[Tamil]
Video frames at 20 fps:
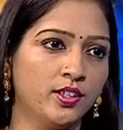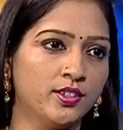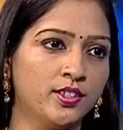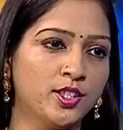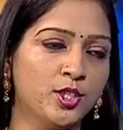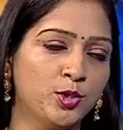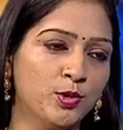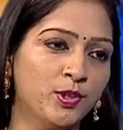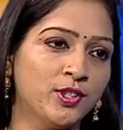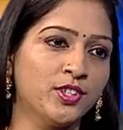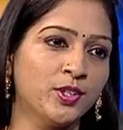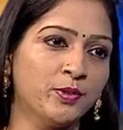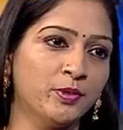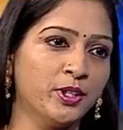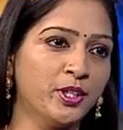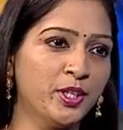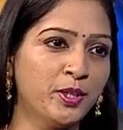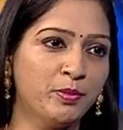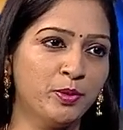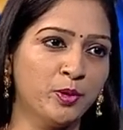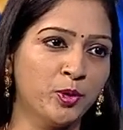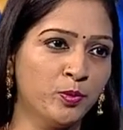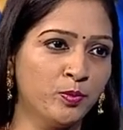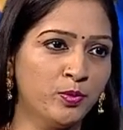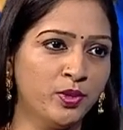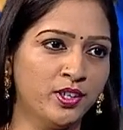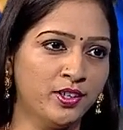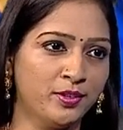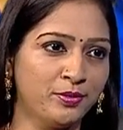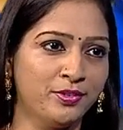சிச்சுவேஷன் வந்து இப்போ
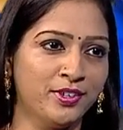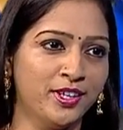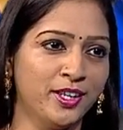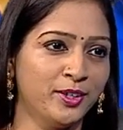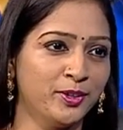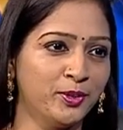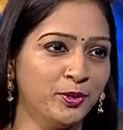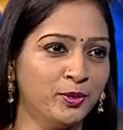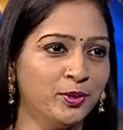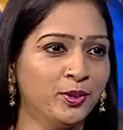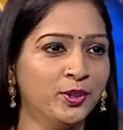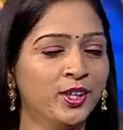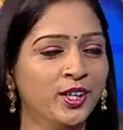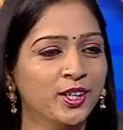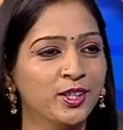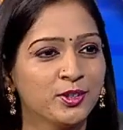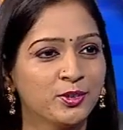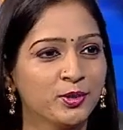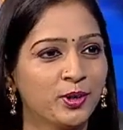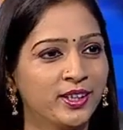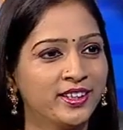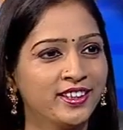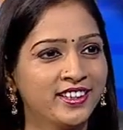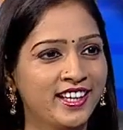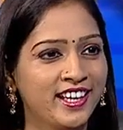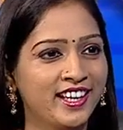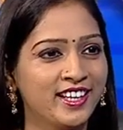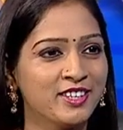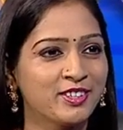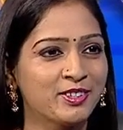ரொம்ப டஃபா இருக்கும் சோ அதுக்கு
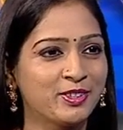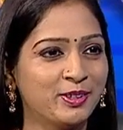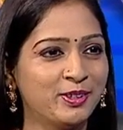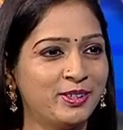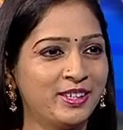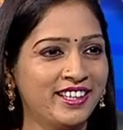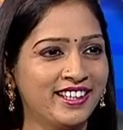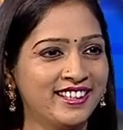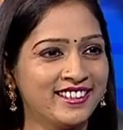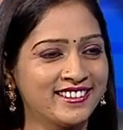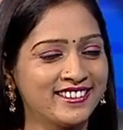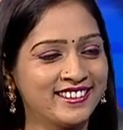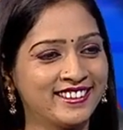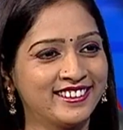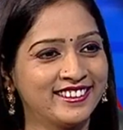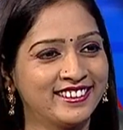என்ன சொல்றீங்க சார்